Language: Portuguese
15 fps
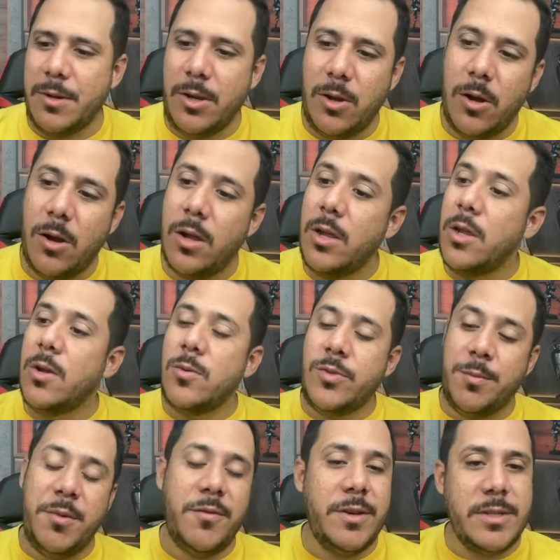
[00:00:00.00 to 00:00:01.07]
Que, ó,
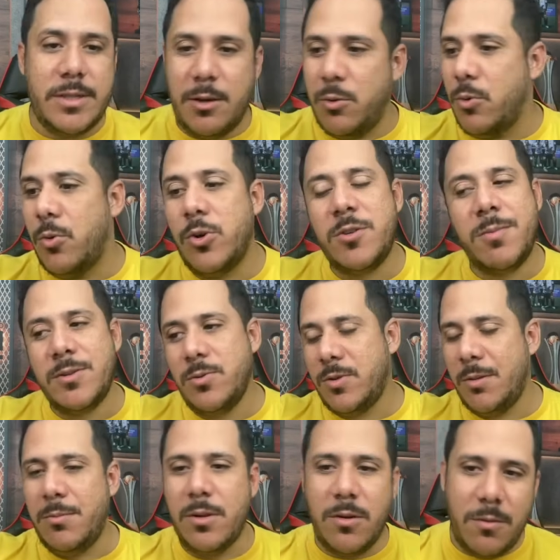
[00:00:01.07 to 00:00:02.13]
time venceu hoje, mas o
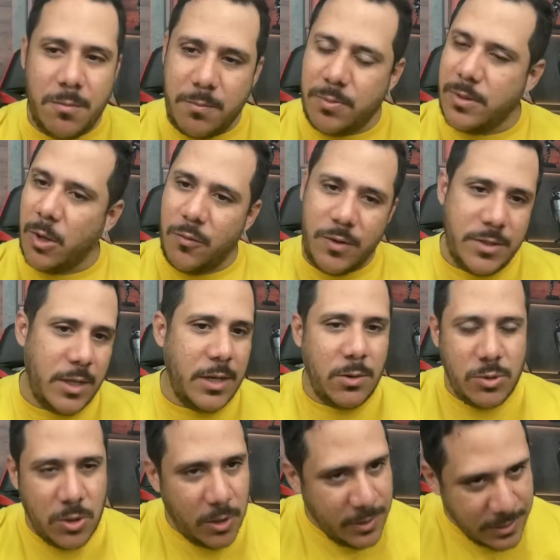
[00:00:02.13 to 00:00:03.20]
time não. Talvez ele não
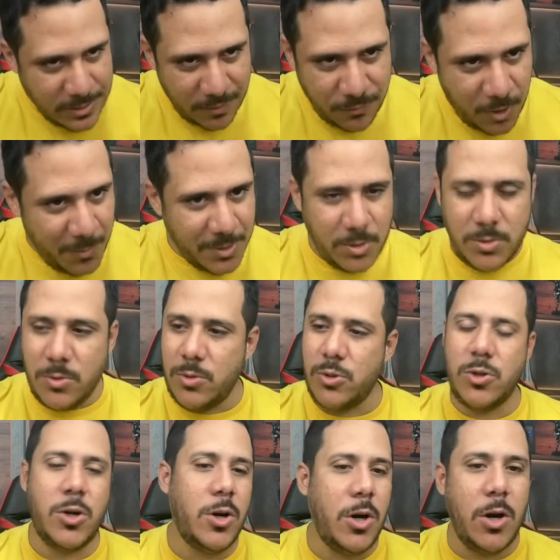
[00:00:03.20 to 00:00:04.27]
jogue dessa forma todos os
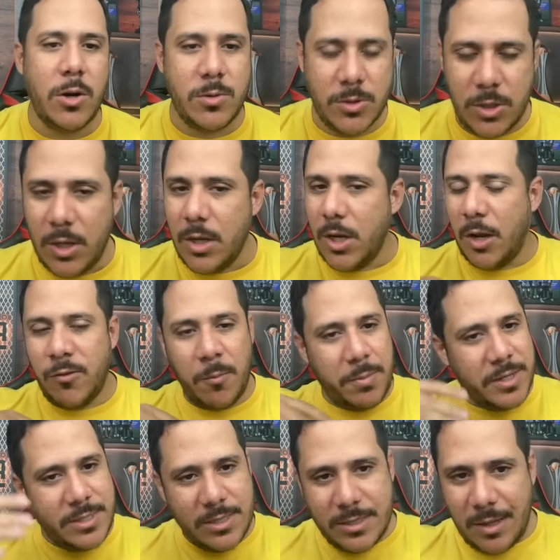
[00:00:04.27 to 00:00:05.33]
jogos. Eu vou
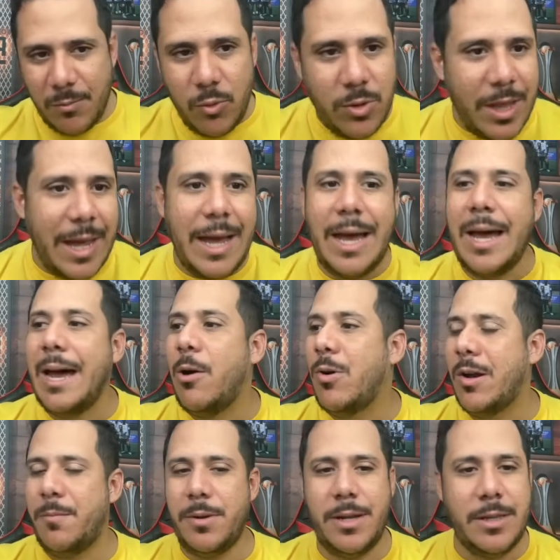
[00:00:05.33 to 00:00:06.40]
precisar mudar, o
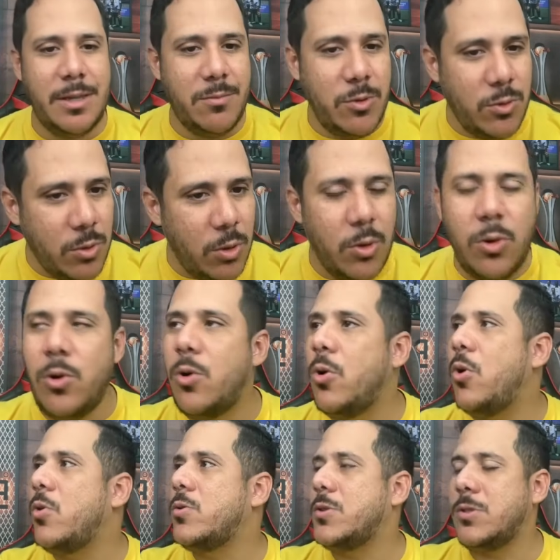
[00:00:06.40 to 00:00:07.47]
campeonato é muito
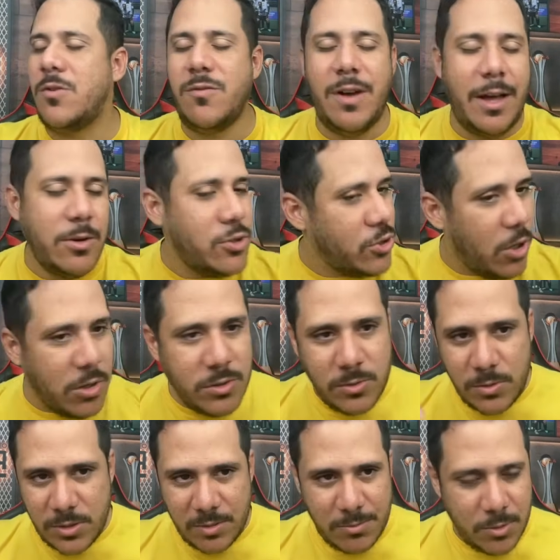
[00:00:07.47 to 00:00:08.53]
longo, são vários jogos um
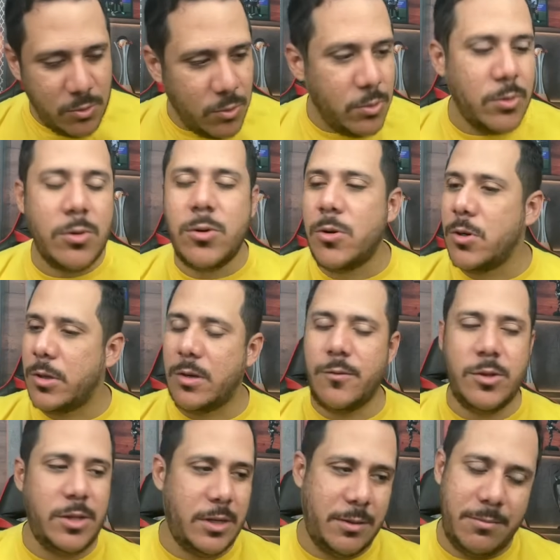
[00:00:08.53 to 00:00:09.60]
em cima do outro, eu vou
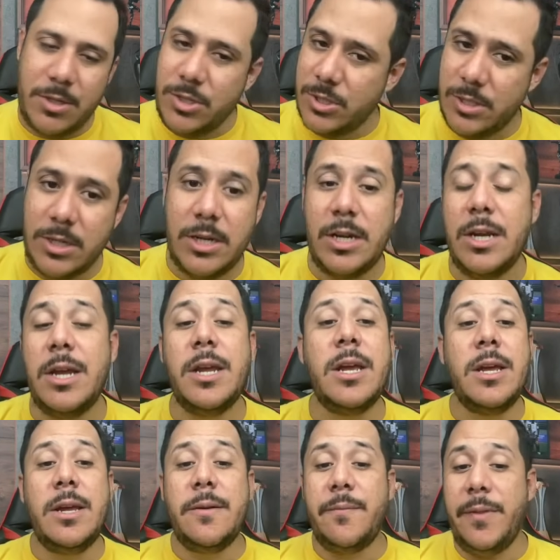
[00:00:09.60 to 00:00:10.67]
ter que mexer.
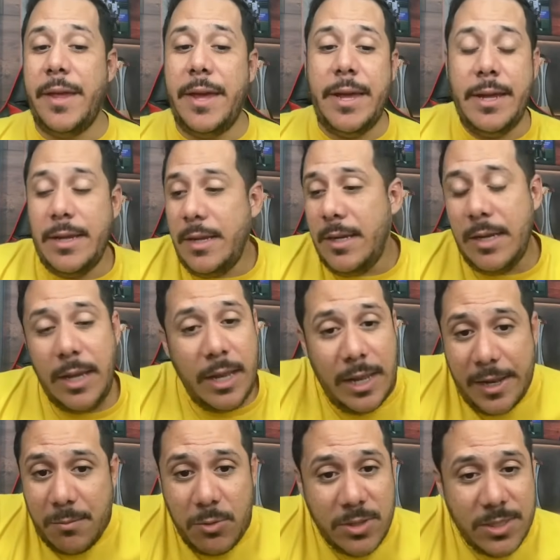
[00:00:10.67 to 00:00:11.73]
Né? E ele
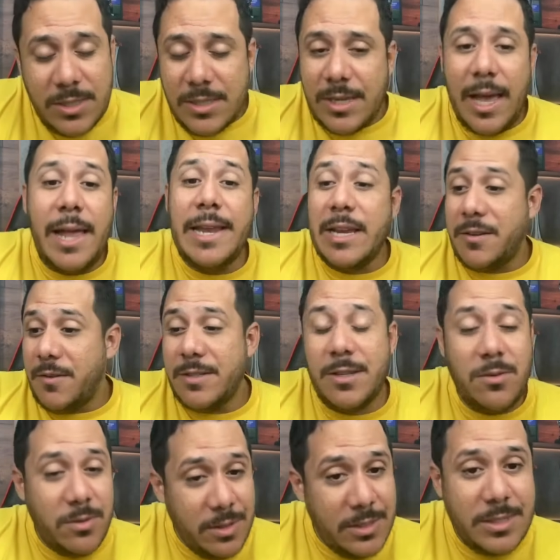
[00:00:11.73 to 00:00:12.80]
era muito sincero, e às vezes
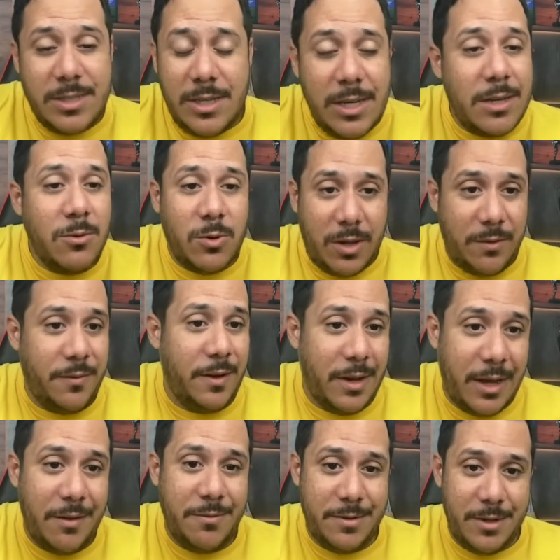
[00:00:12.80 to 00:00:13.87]
acontecia o que ele
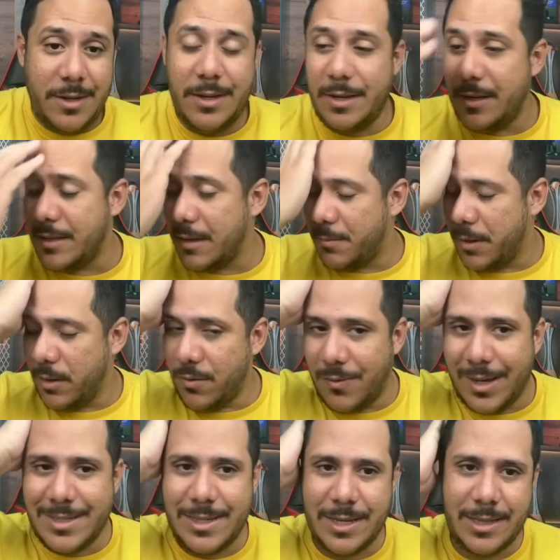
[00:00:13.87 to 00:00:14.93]
falava, né? Ele também não
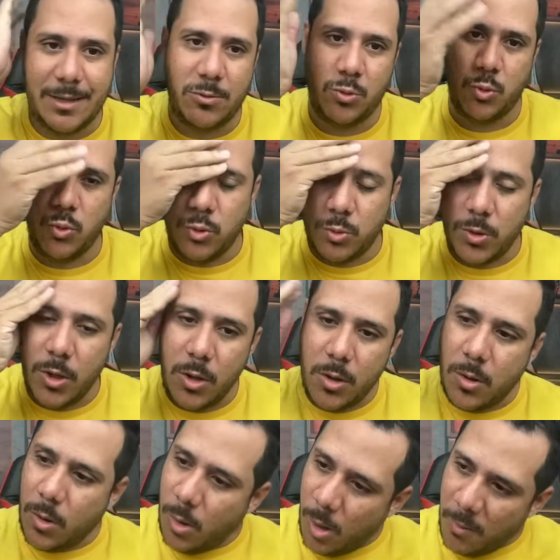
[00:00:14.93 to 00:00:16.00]
vai acertar tudo,
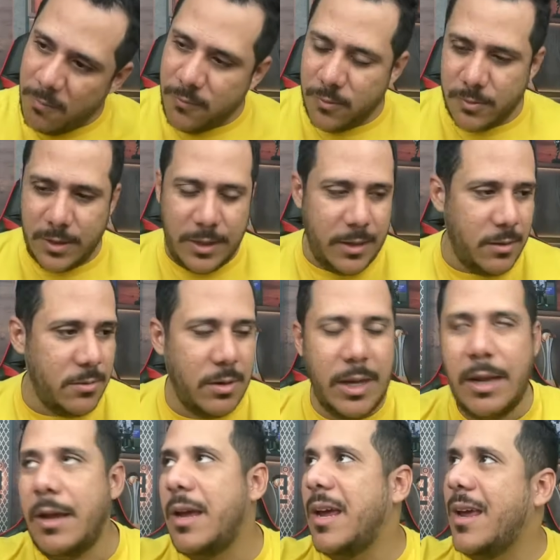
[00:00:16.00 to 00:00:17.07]
óbvio, né? Ele não
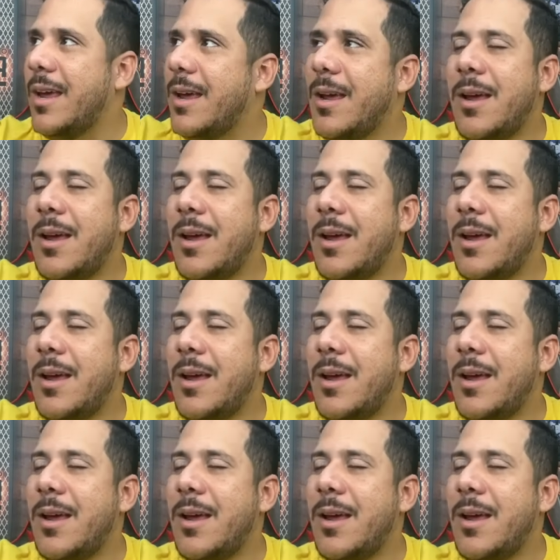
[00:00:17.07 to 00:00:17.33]
é.